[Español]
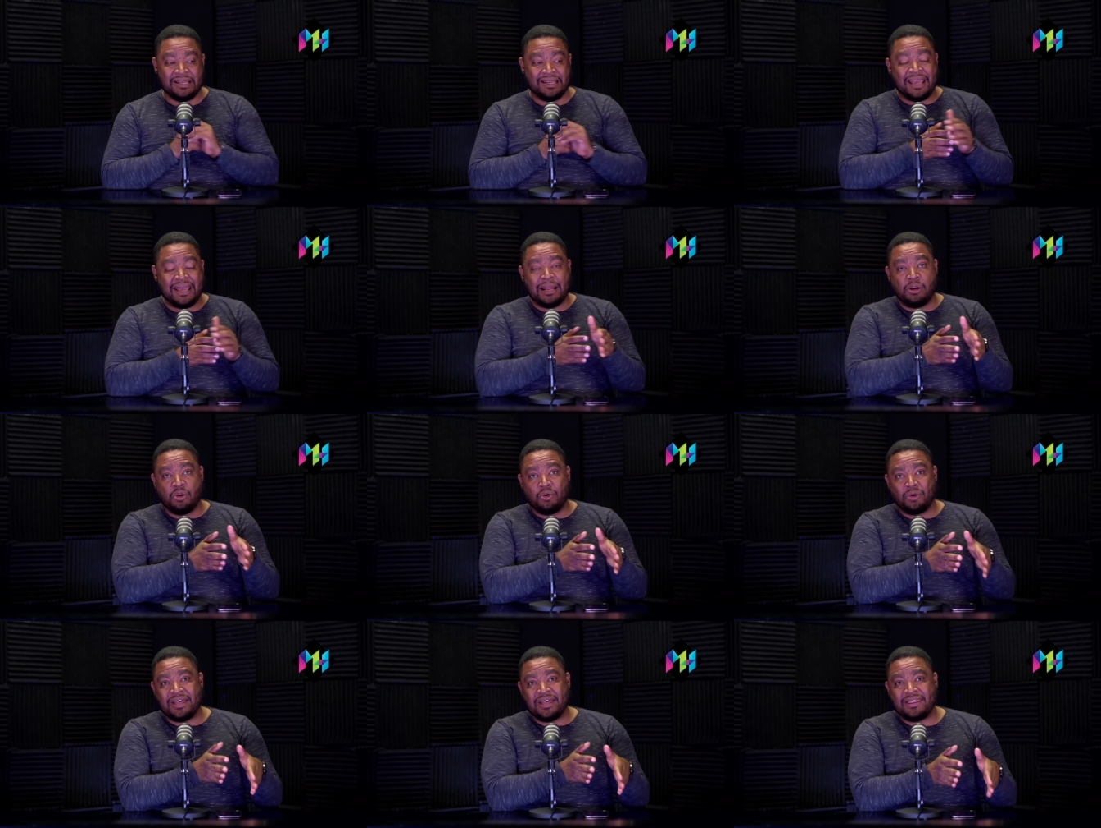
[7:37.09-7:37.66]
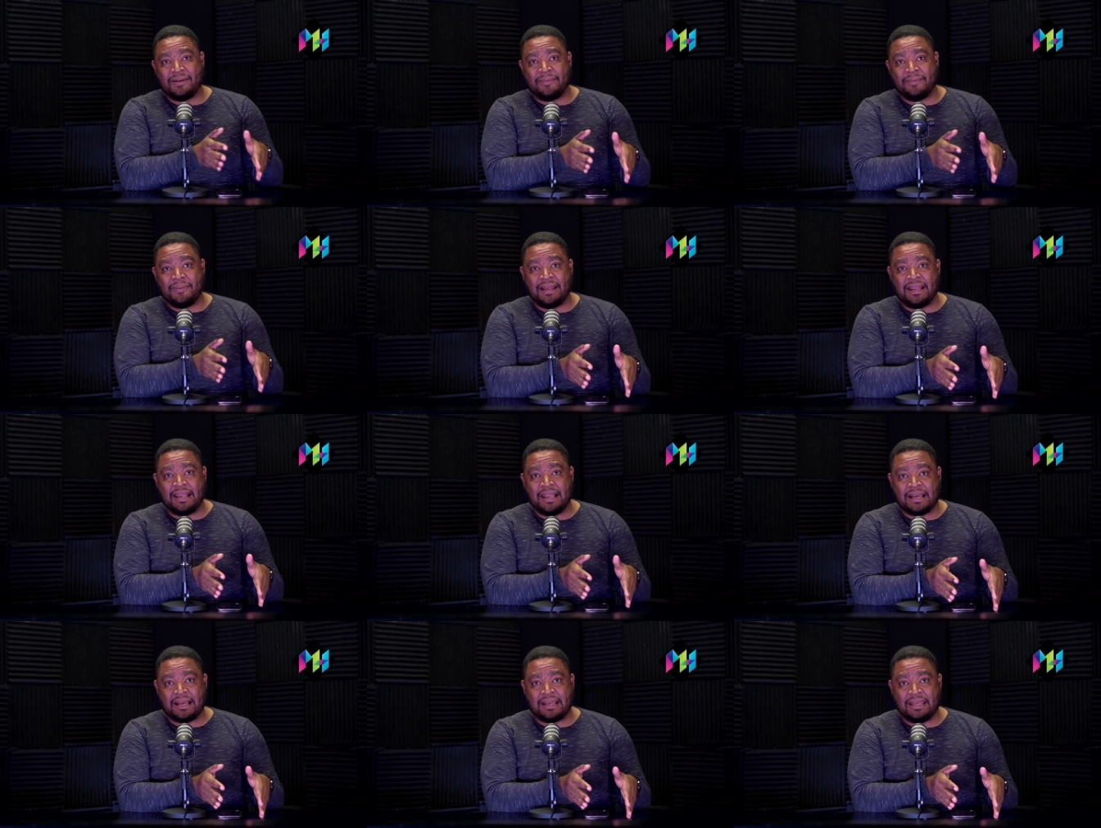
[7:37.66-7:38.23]
que es lo que
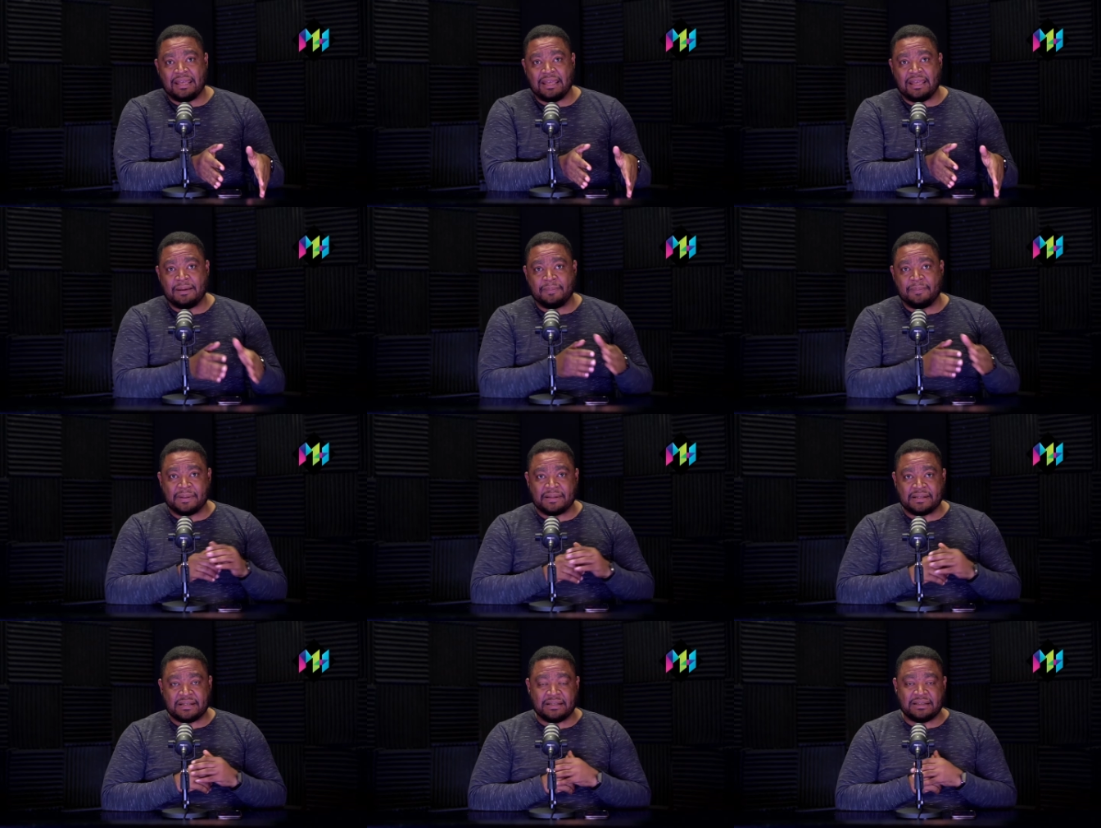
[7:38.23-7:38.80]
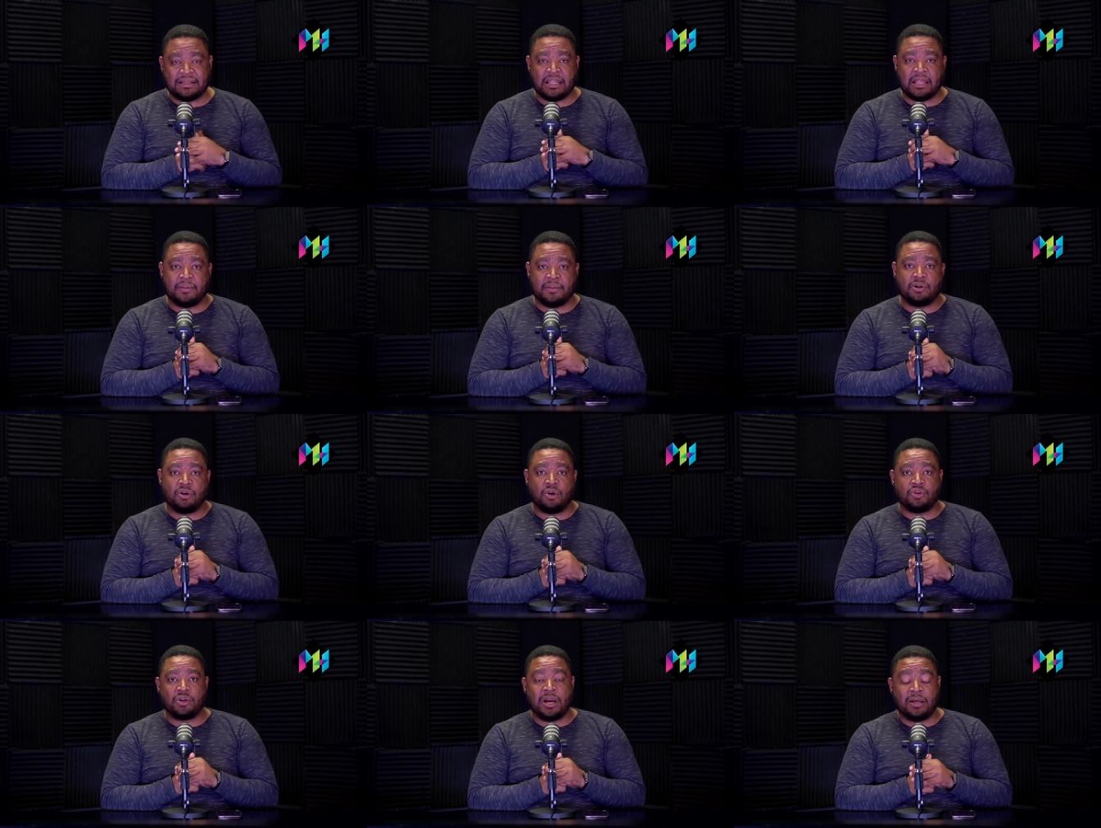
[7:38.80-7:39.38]
devela aquí y presenta
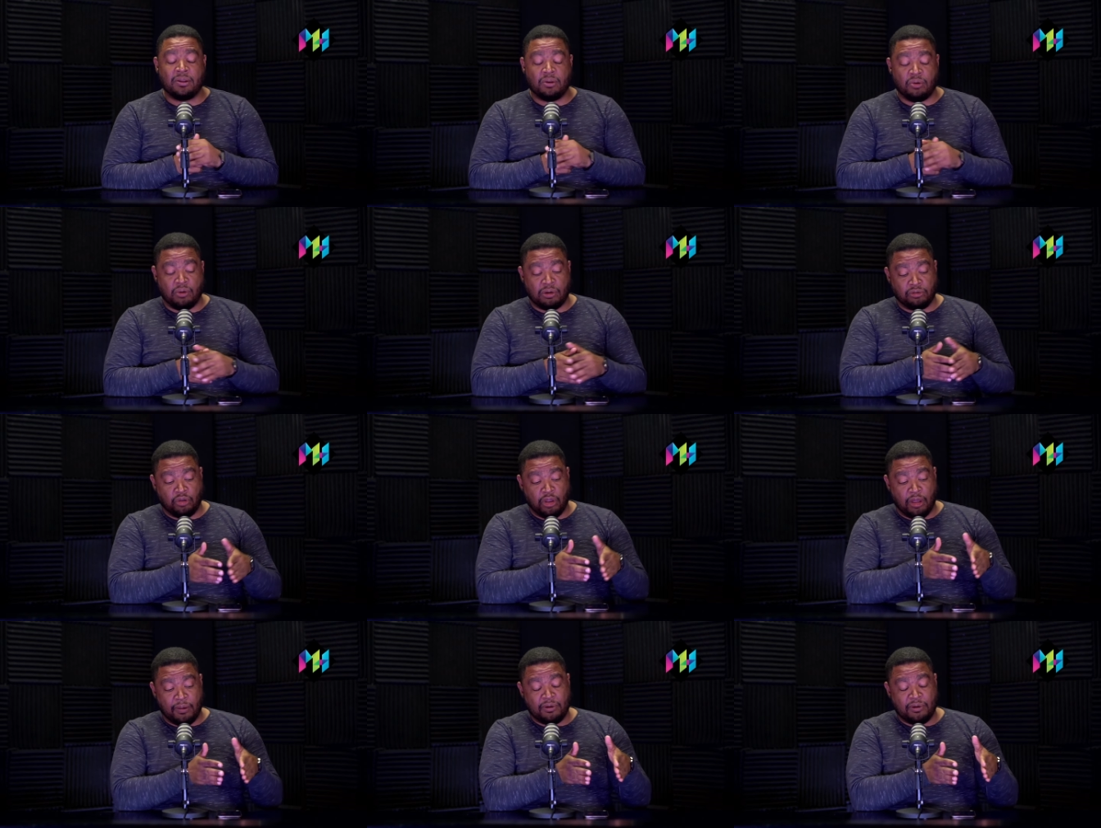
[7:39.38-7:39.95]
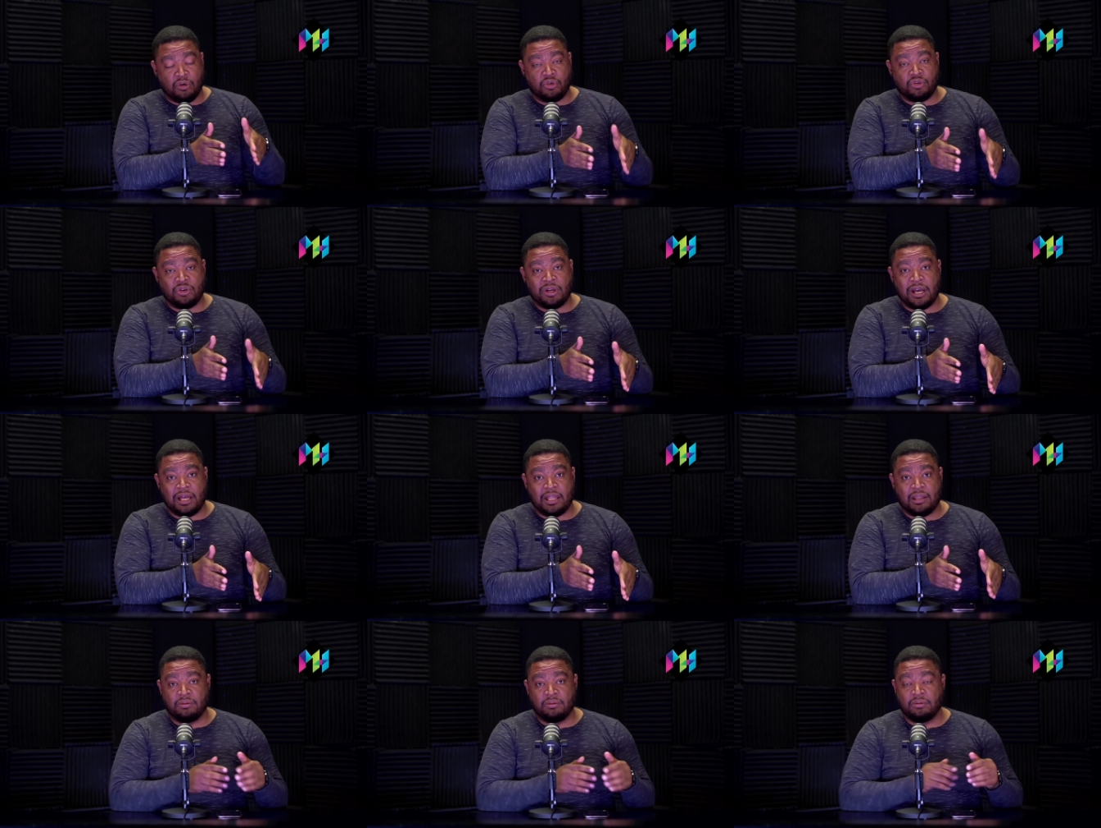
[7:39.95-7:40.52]
David Collado, cuando David
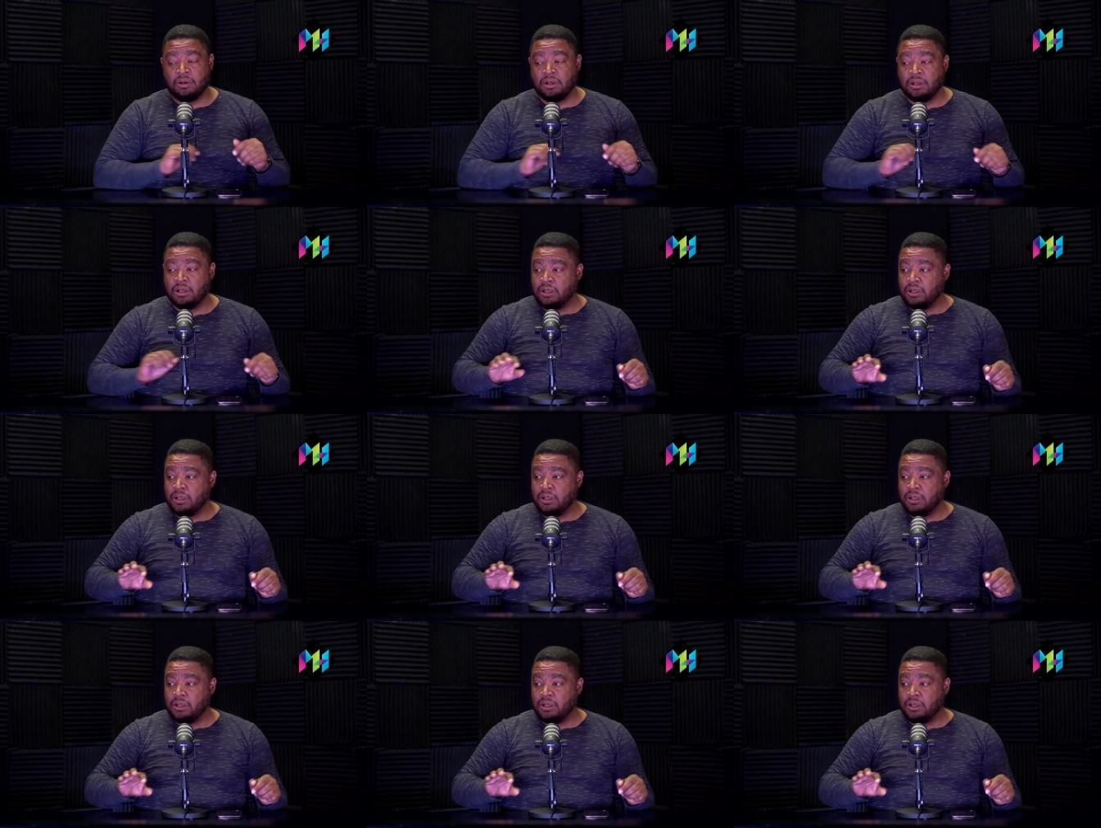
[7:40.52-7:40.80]
Collado